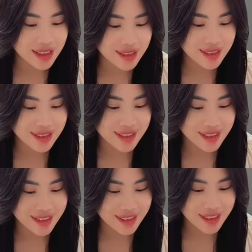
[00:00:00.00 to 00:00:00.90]
Combo
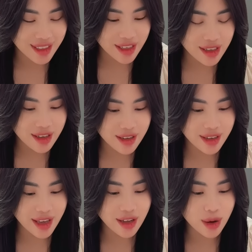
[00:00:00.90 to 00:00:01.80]
Nail Hair Spa
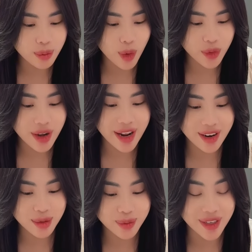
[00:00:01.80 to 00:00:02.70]
thì đúng với cái
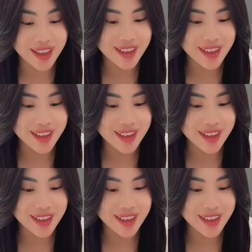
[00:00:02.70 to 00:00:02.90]
tên của nó